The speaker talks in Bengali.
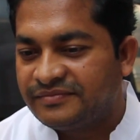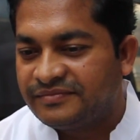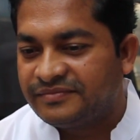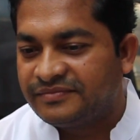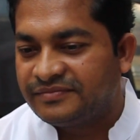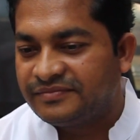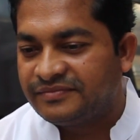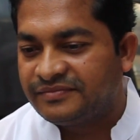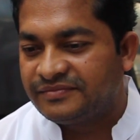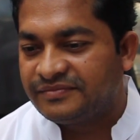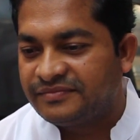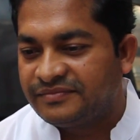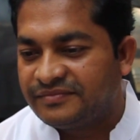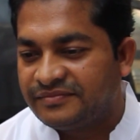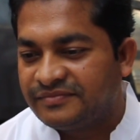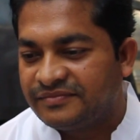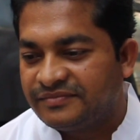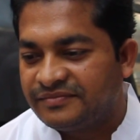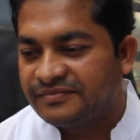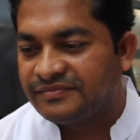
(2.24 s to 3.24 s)
কি প্রত্যাশা
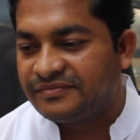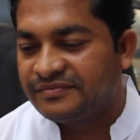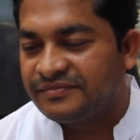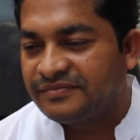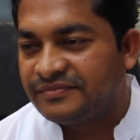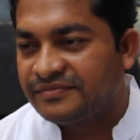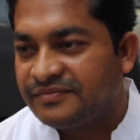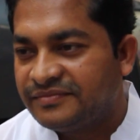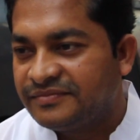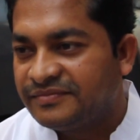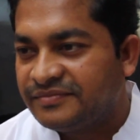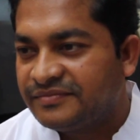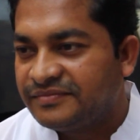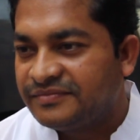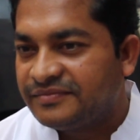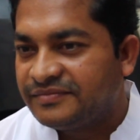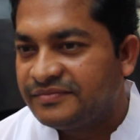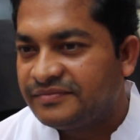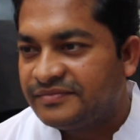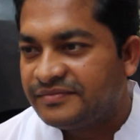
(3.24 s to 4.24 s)
করতেছেন এবার ইলেকশন
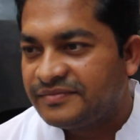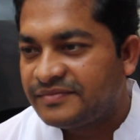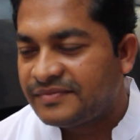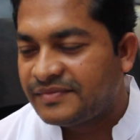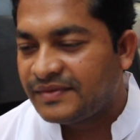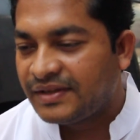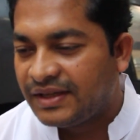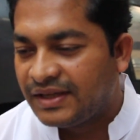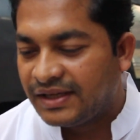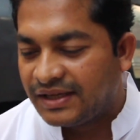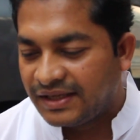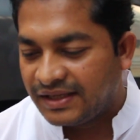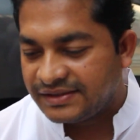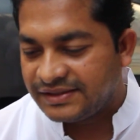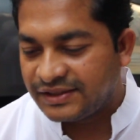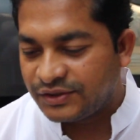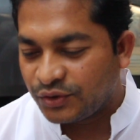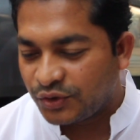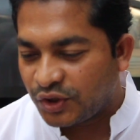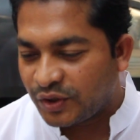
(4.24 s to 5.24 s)
যে
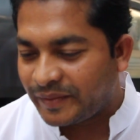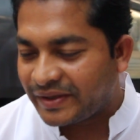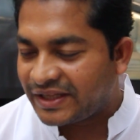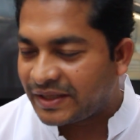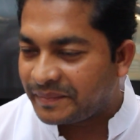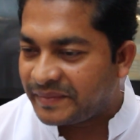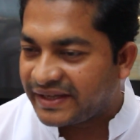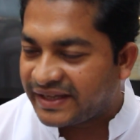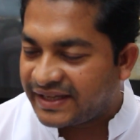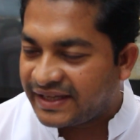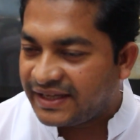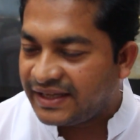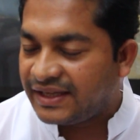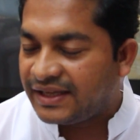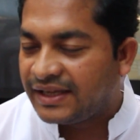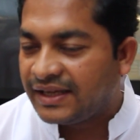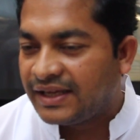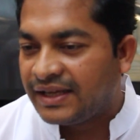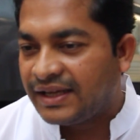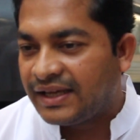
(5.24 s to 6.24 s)
ধন্যবাদ আপনাকে
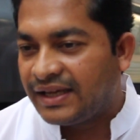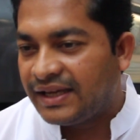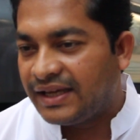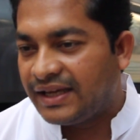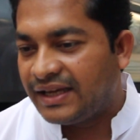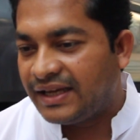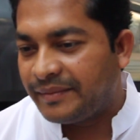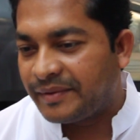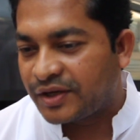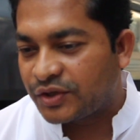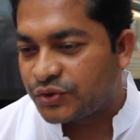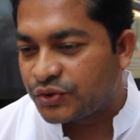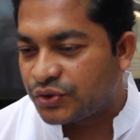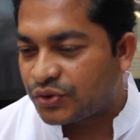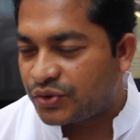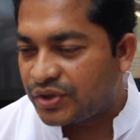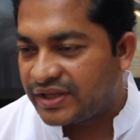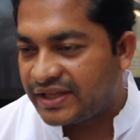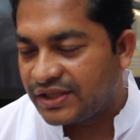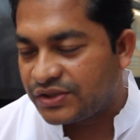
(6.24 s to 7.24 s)
আমাকে সুযোগ
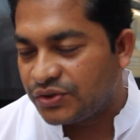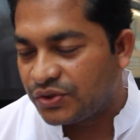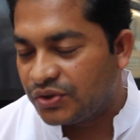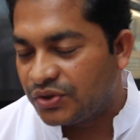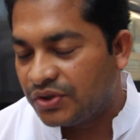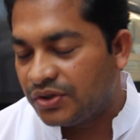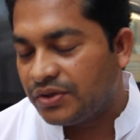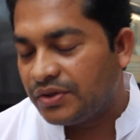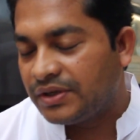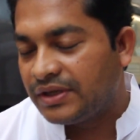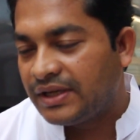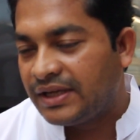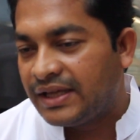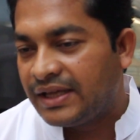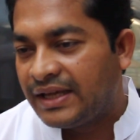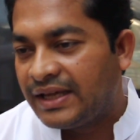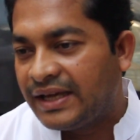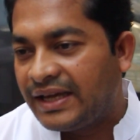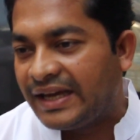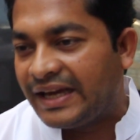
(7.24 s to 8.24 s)
করে দেওয়ার জন্য
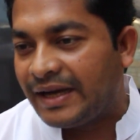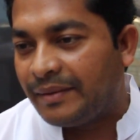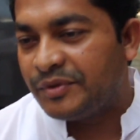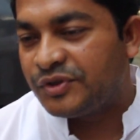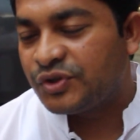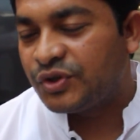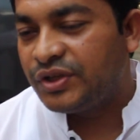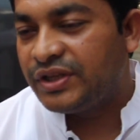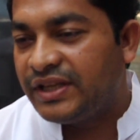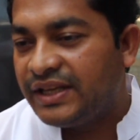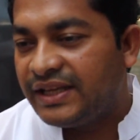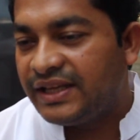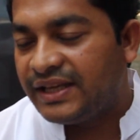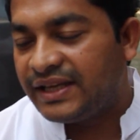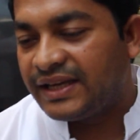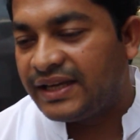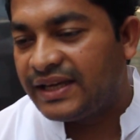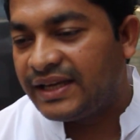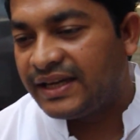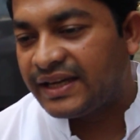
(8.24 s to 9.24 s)
আমি যদি
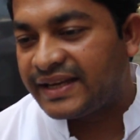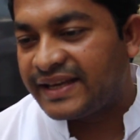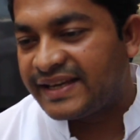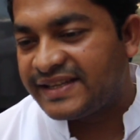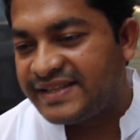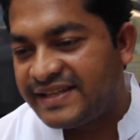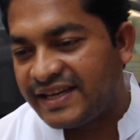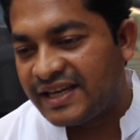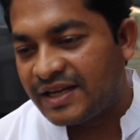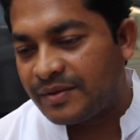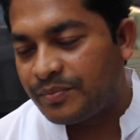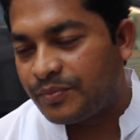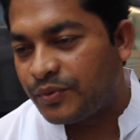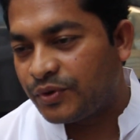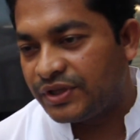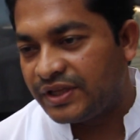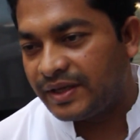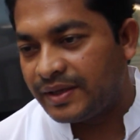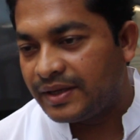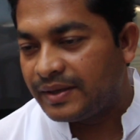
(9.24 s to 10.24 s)
কেশিয়ার
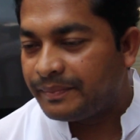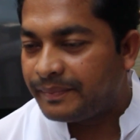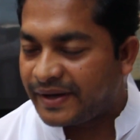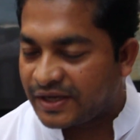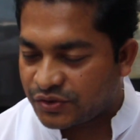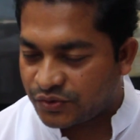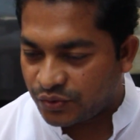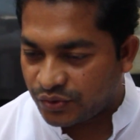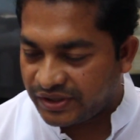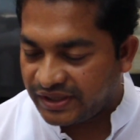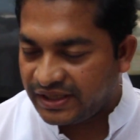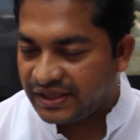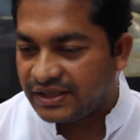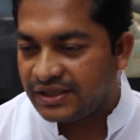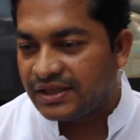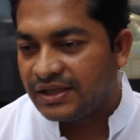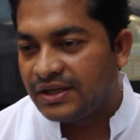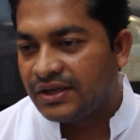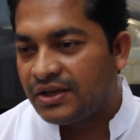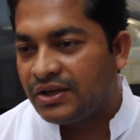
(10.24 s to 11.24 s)
পদে পাশ করি
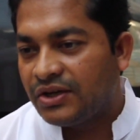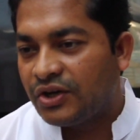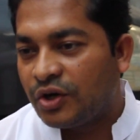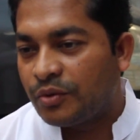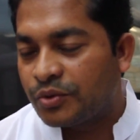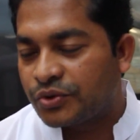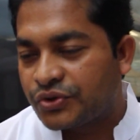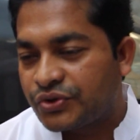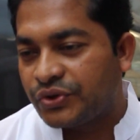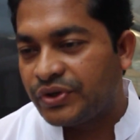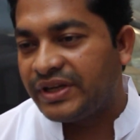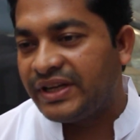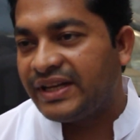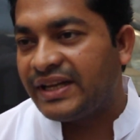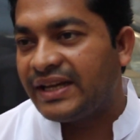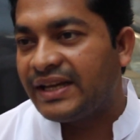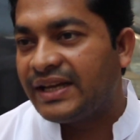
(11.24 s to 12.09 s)
অবশ্যই